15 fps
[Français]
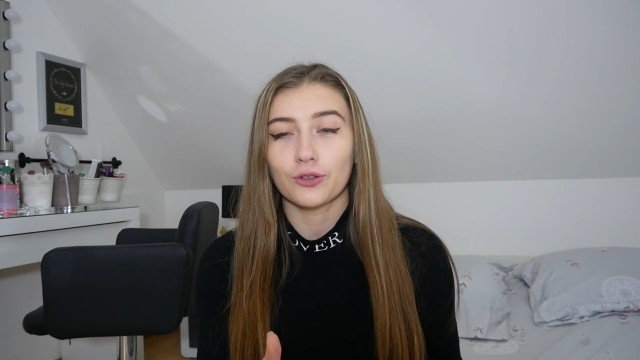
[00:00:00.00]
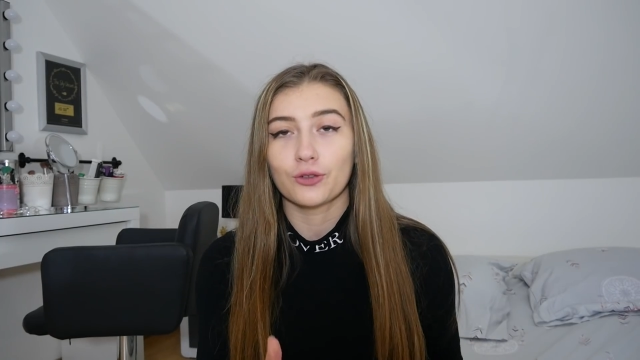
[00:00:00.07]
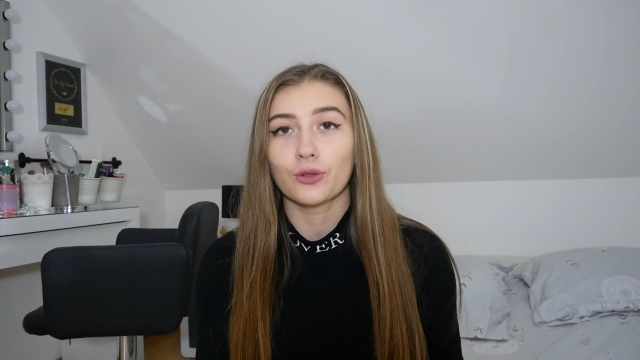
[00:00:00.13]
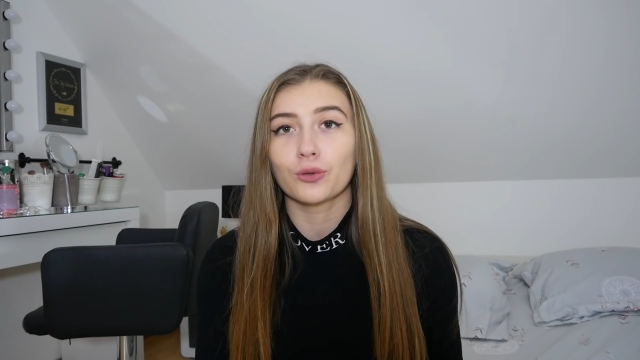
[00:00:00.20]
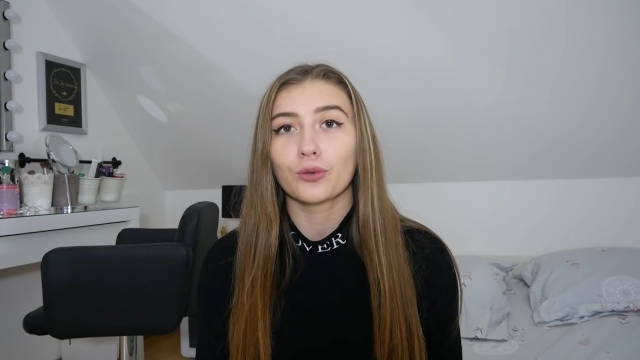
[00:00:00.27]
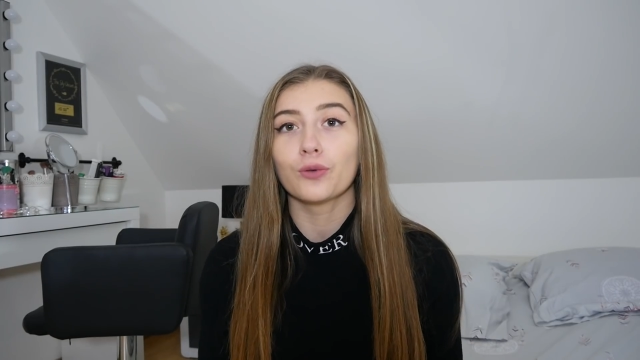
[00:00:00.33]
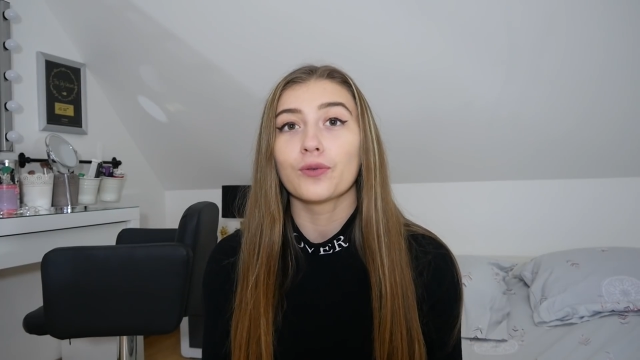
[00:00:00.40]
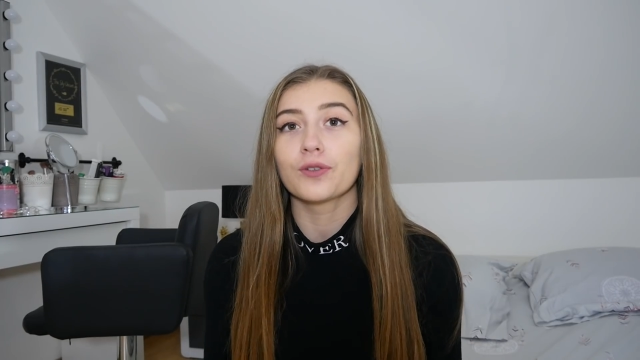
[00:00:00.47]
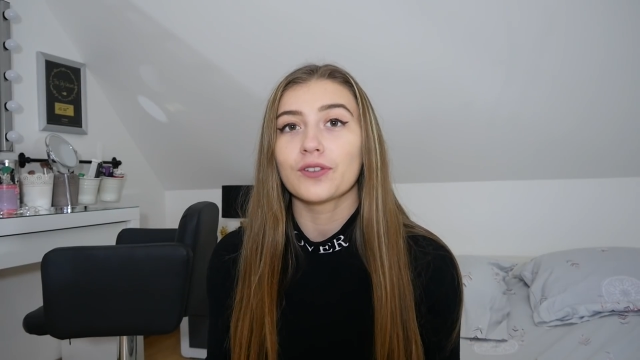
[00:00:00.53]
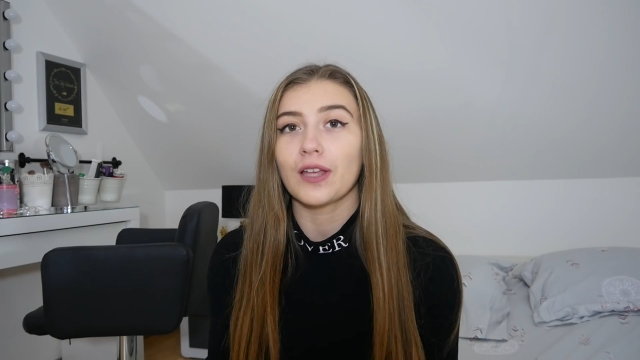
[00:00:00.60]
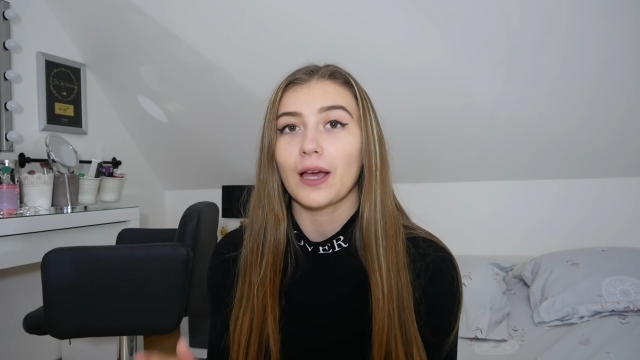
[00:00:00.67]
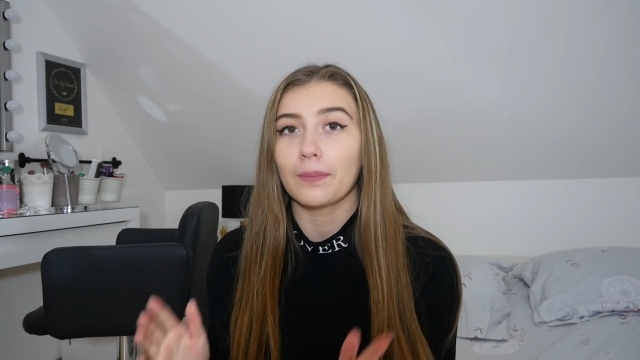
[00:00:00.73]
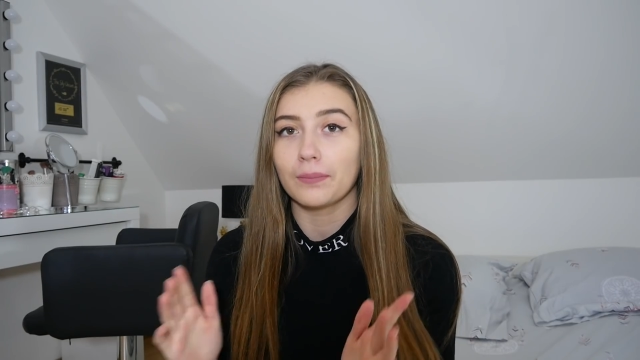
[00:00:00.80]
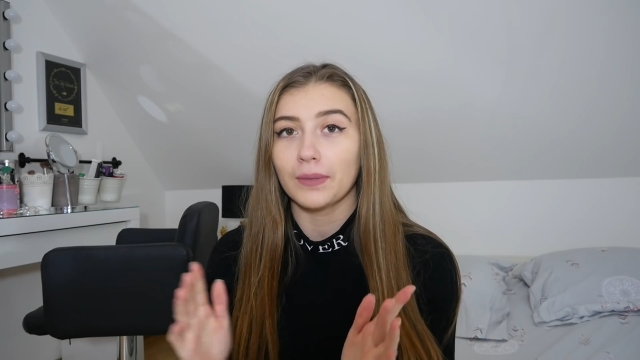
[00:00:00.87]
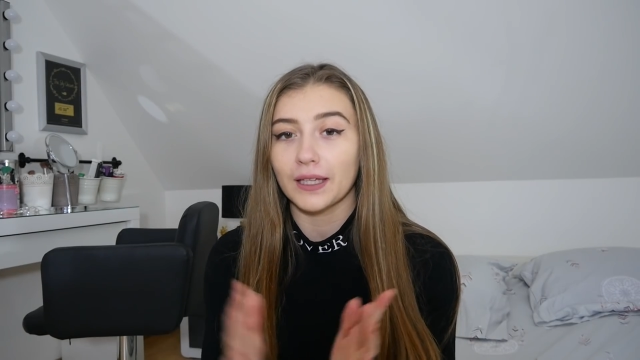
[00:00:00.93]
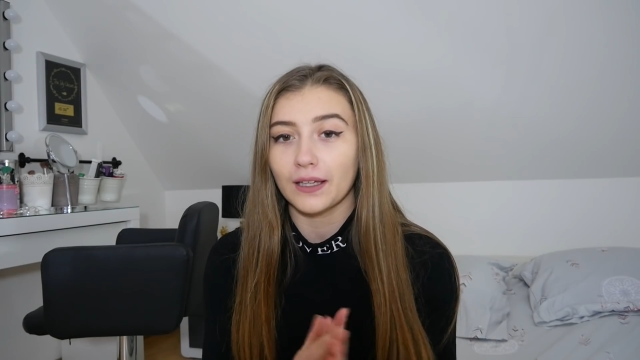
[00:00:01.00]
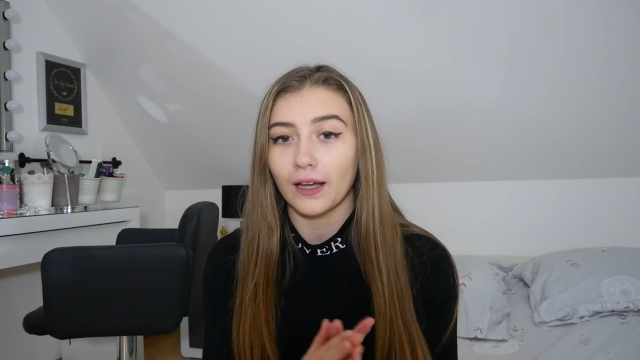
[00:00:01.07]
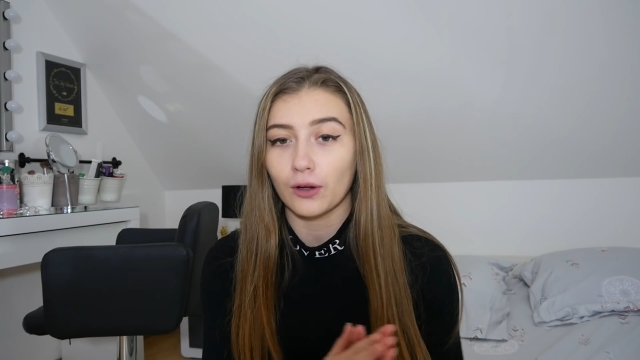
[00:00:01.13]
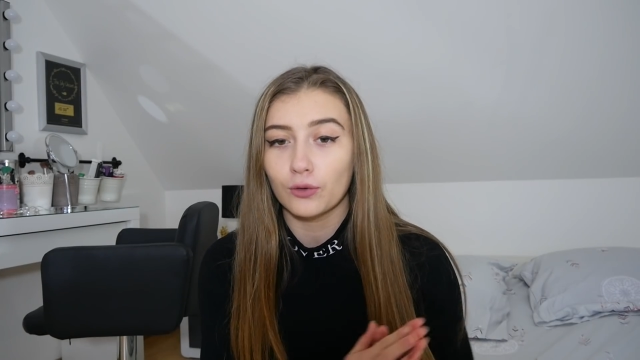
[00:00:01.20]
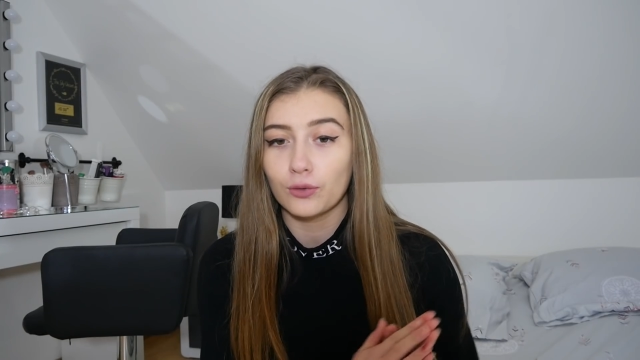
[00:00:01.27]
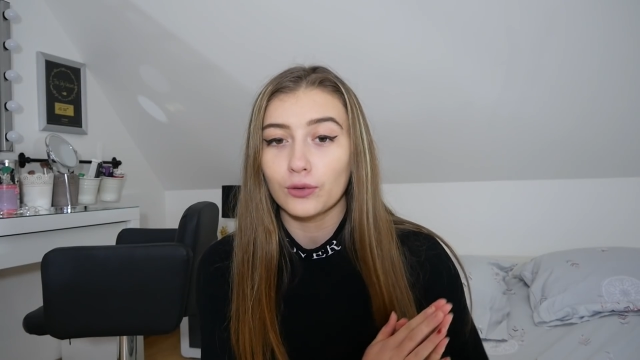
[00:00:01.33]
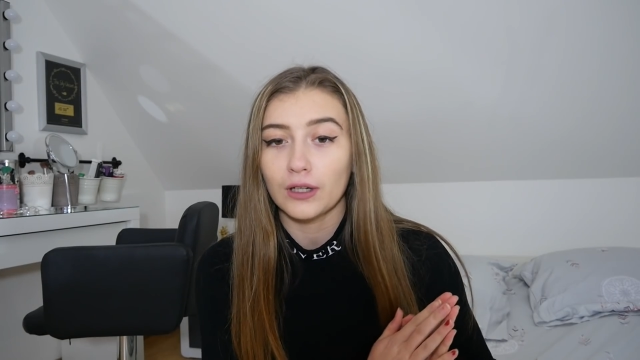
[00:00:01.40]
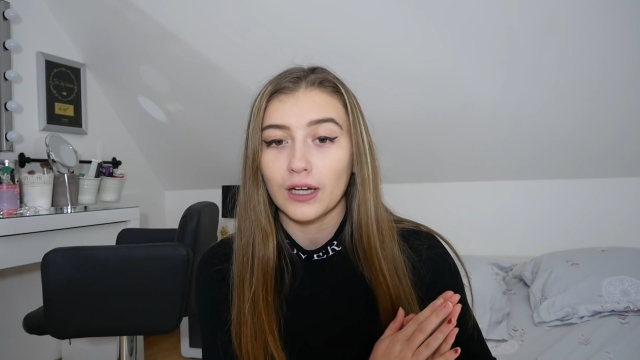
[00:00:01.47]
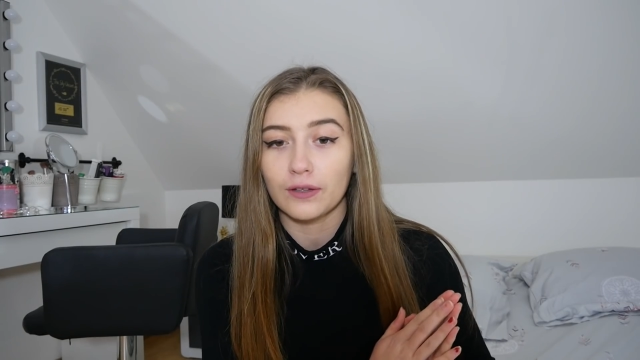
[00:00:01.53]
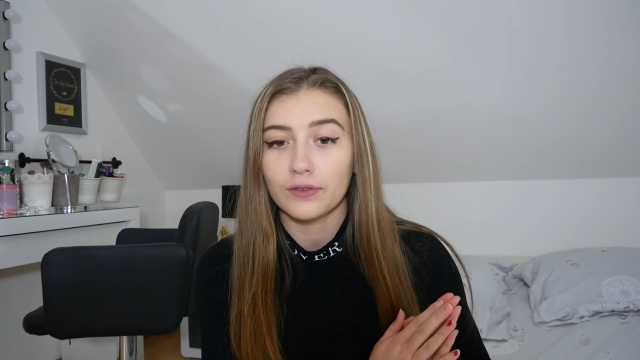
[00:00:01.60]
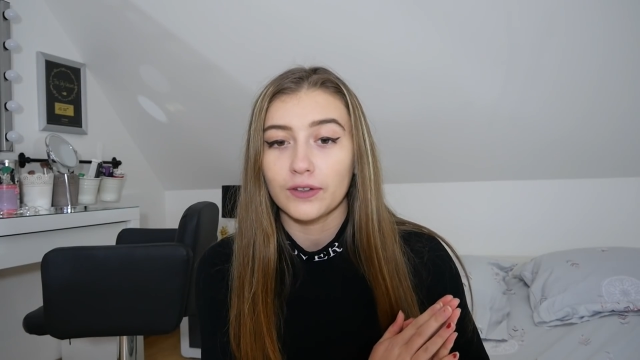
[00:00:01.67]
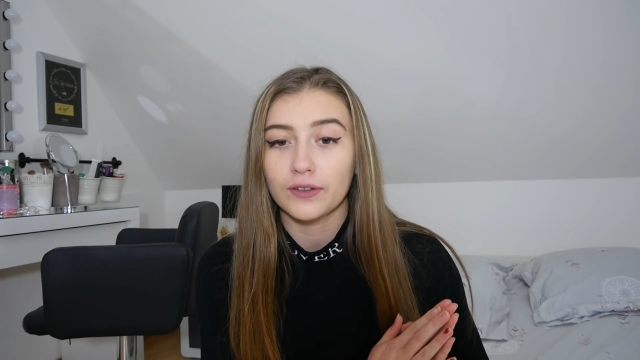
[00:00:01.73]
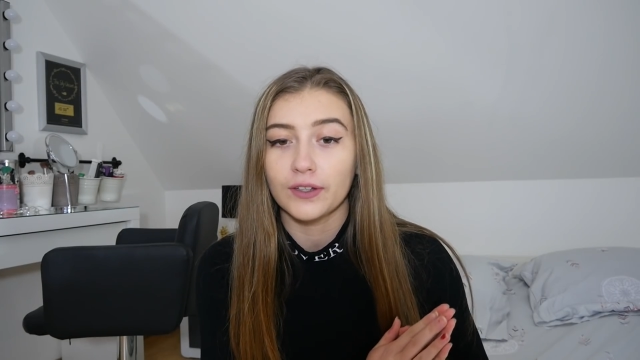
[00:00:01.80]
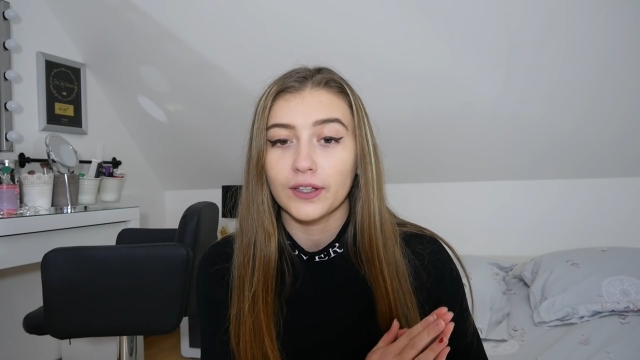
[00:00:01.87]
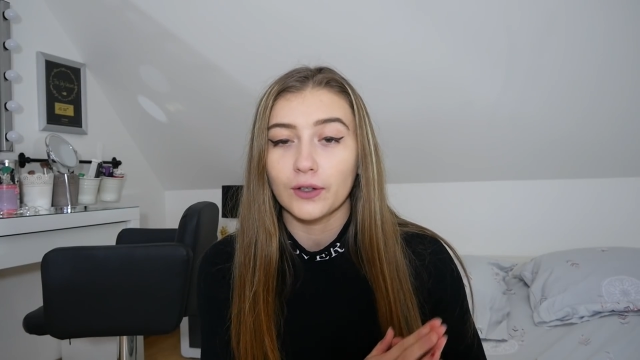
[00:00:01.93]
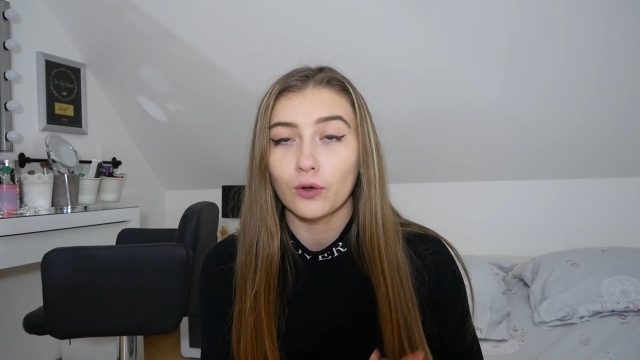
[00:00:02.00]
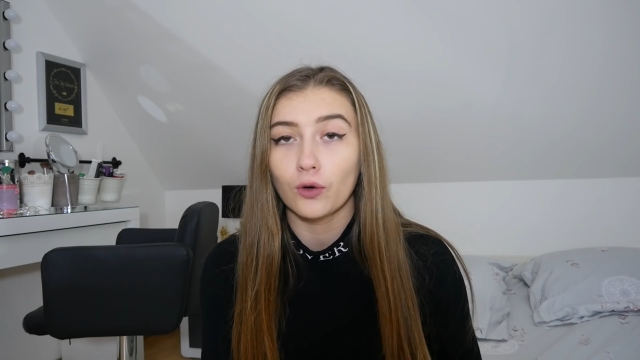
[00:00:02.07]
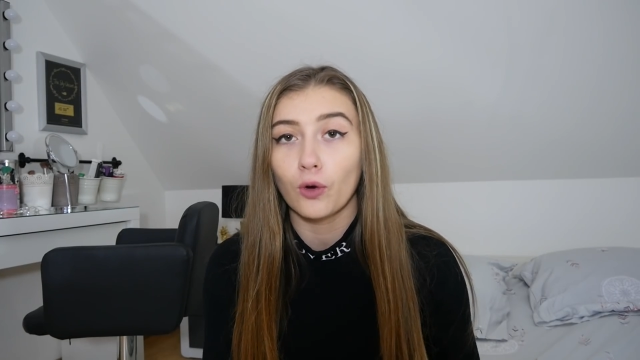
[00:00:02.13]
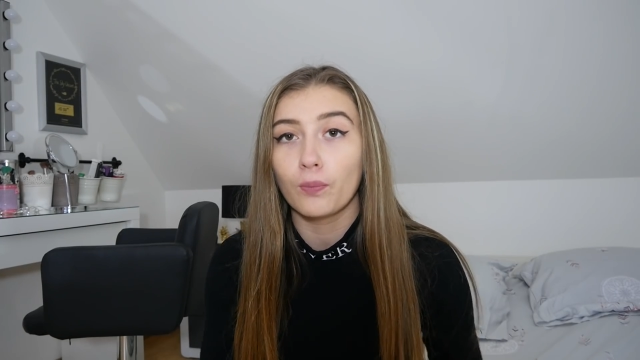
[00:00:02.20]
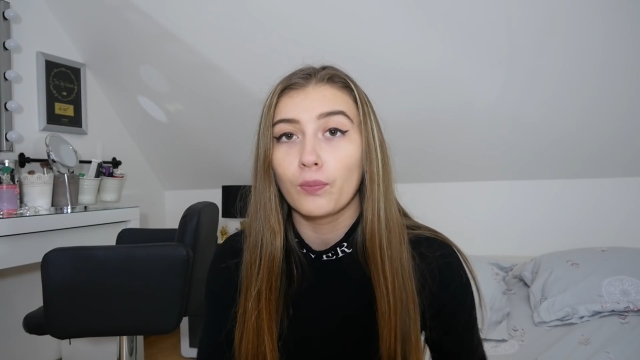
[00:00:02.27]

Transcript: je trouve ça méga cool les vidéos